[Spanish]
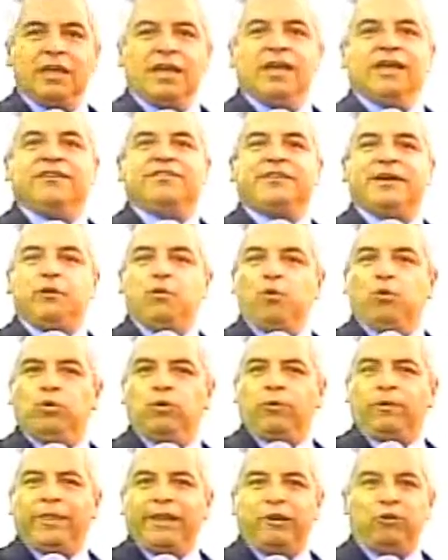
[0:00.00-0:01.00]
Según uno
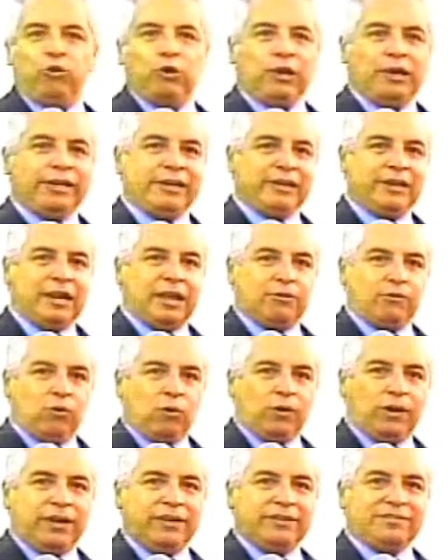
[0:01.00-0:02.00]
de los
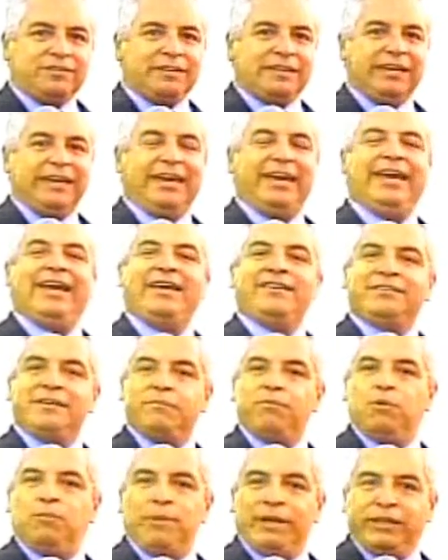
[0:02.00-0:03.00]
legisladores, en ese
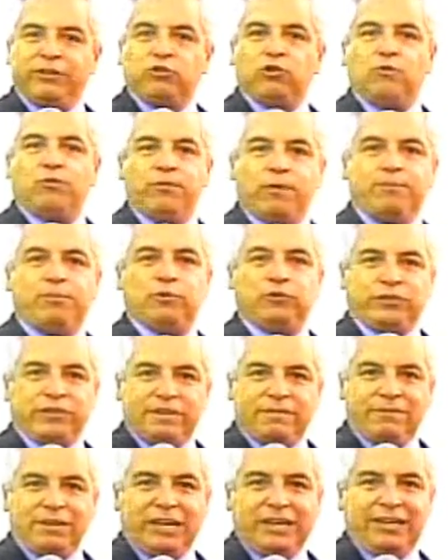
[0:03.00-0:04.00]
momento fue
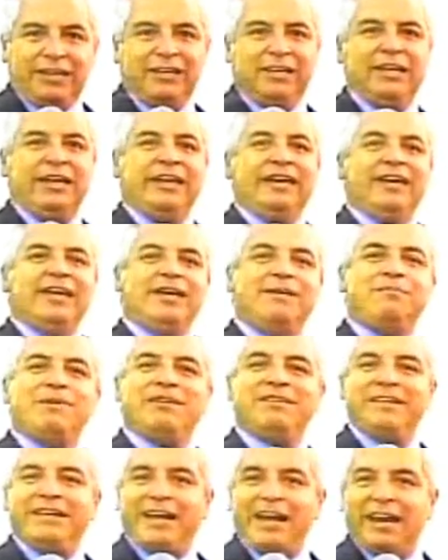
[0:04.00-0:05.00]
posible
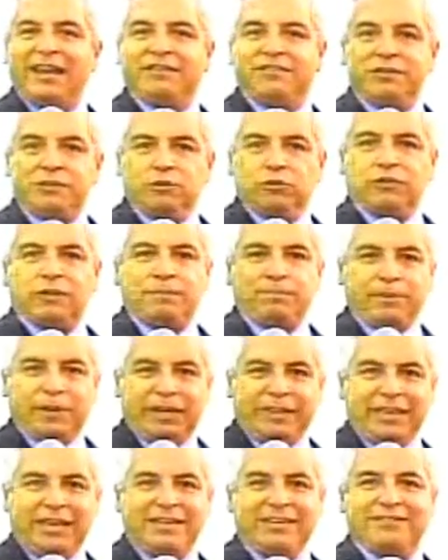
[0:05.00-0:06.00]
investigar a Ciro
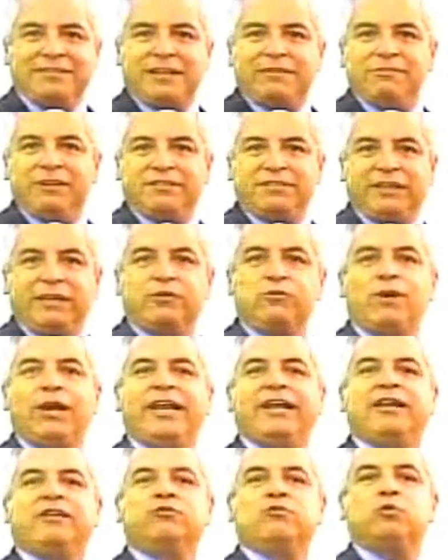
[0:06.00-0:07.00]
Cepeda y establecer cuál
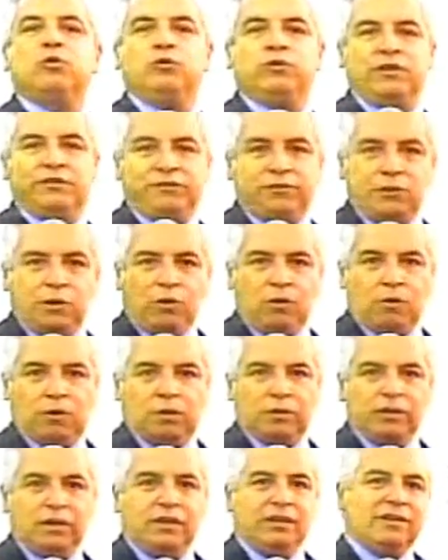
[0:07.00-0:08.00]
era su condición.
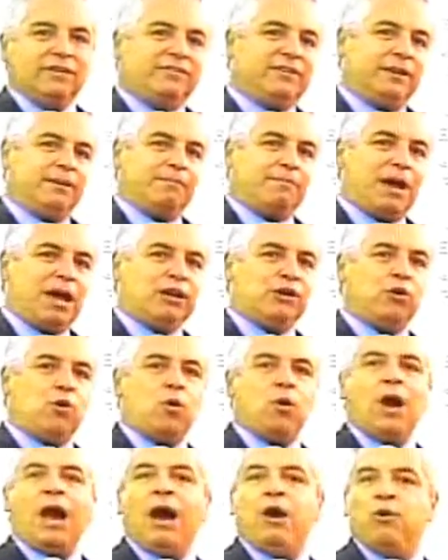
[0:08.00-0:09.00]
Sin embargo,
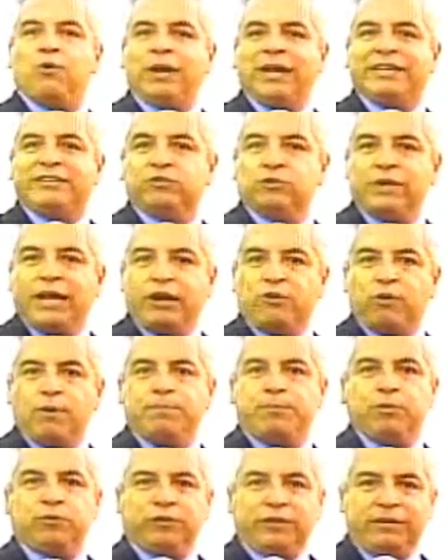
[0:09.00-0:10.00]
ahora eso ya no es
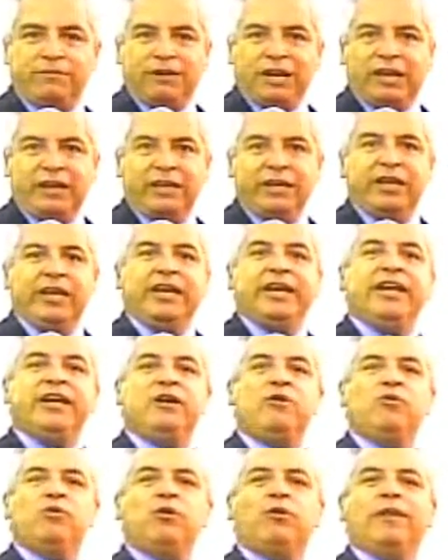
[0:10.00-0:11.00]
posible y
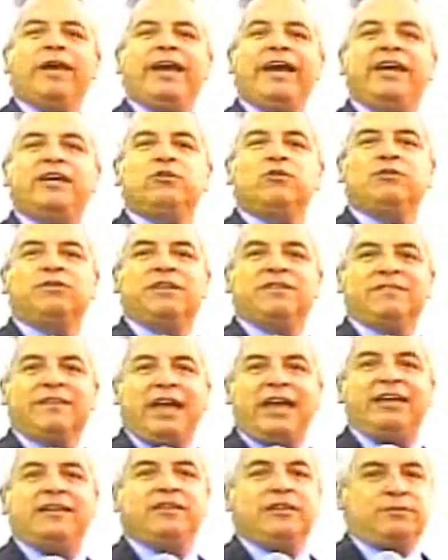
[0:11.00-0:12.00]
ninguno de ellos está
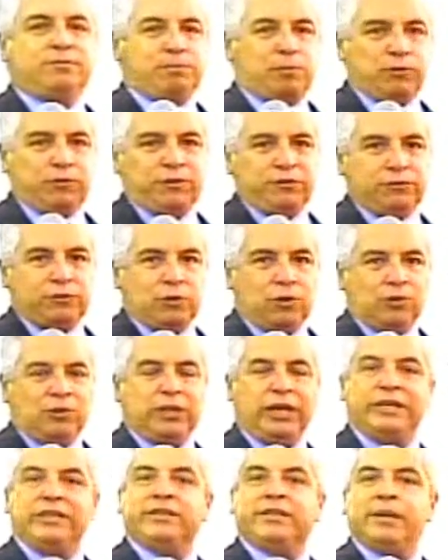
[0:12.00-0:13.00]
en disposición de
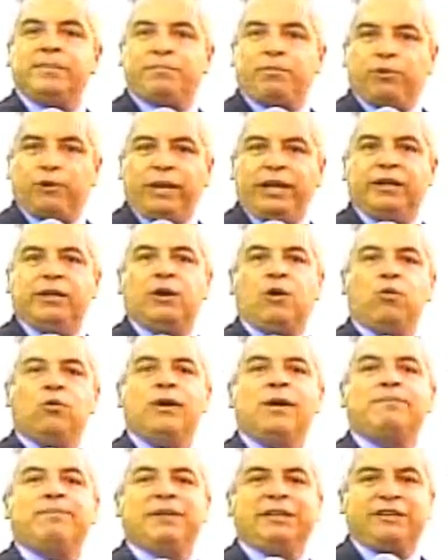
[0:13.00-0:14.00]
interponer una
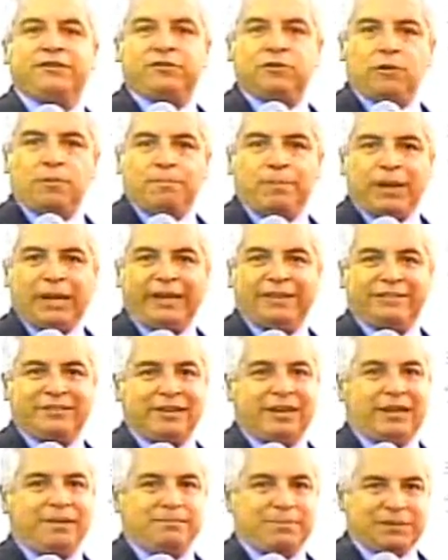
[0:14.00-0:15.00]
petición para que se
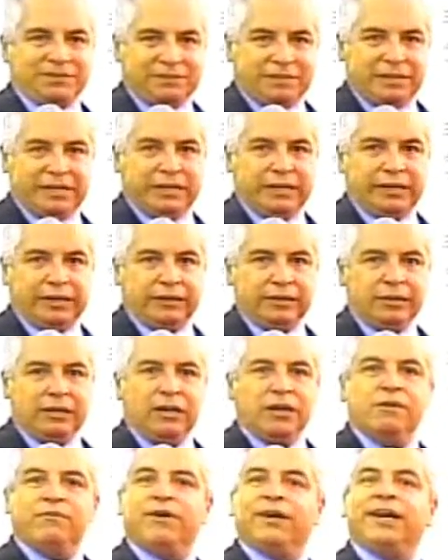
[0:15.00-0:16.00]
le investigue.
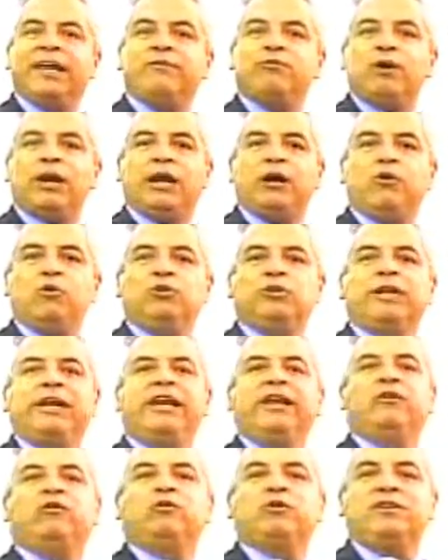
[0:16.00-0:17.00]
Fernando Aragón,
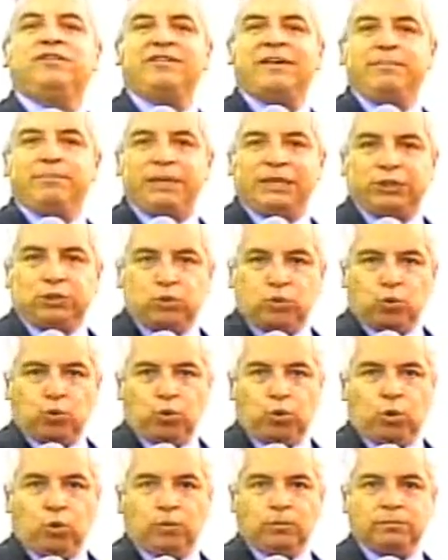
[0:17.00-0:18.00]
Telenoticias
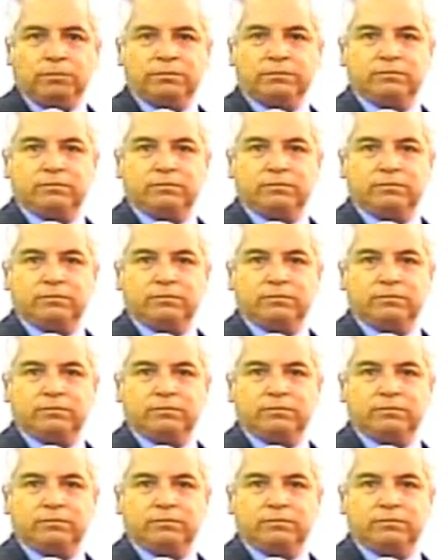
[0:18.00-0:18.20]
21.